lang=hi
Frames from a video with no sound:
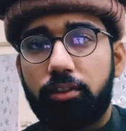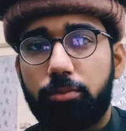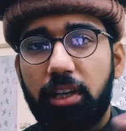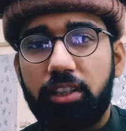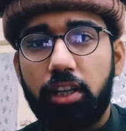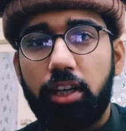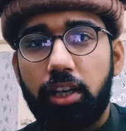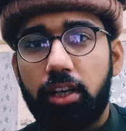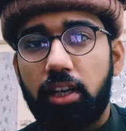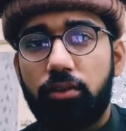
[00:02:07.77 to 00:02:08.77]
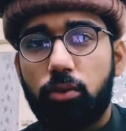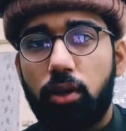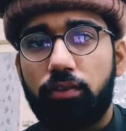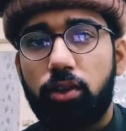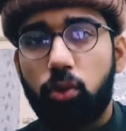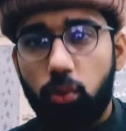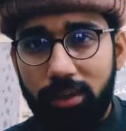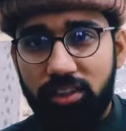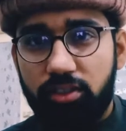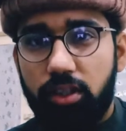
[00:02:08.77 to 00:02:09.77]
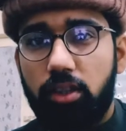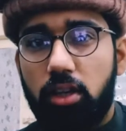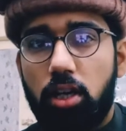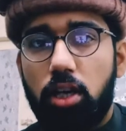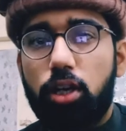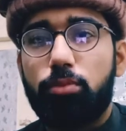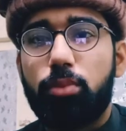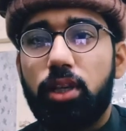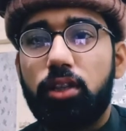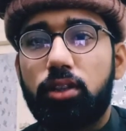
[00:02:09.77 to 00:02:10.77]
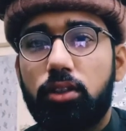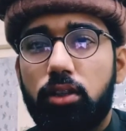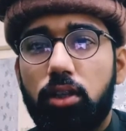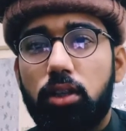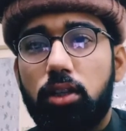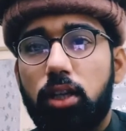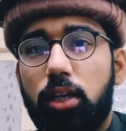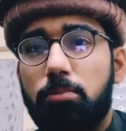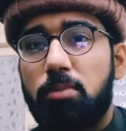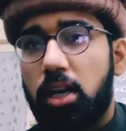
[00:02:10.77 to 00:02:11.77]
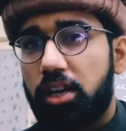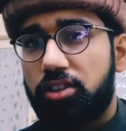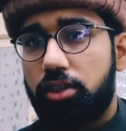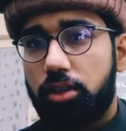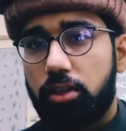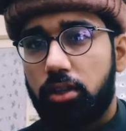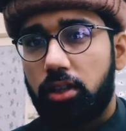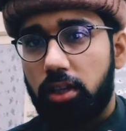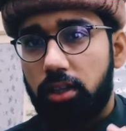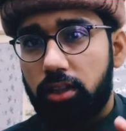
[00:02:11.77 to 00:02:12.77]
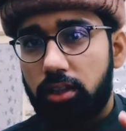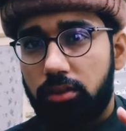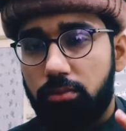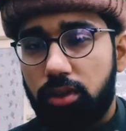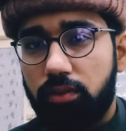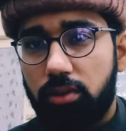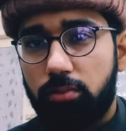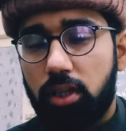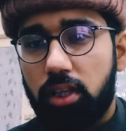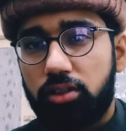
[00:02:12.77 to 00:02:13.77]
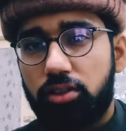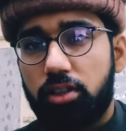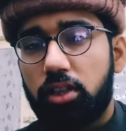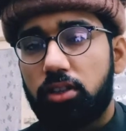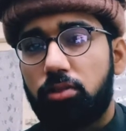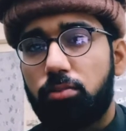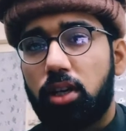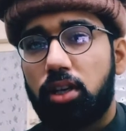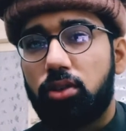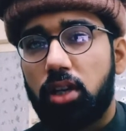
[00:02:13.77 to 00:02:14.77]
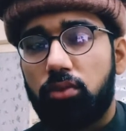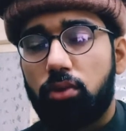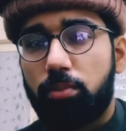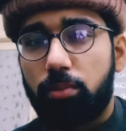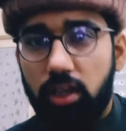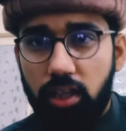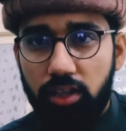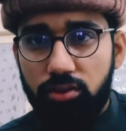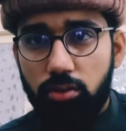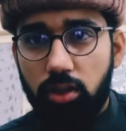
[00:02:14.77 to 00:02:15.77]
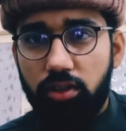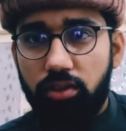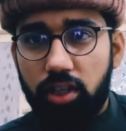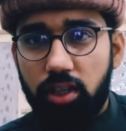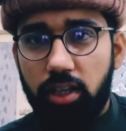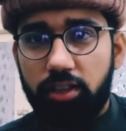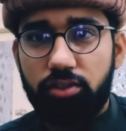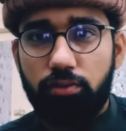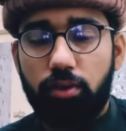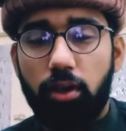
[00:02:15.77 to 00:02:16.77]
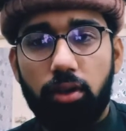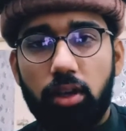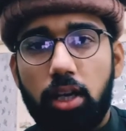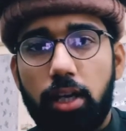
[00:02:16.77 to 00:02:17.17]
एक्सपेक्टेड डेट है वो आफ्टर टू मंथ्स है मीन मार्च बिटवीन मार्च के दरमियान जो है वो आपका टेस्ट होगा रिटर्न टेस्ट का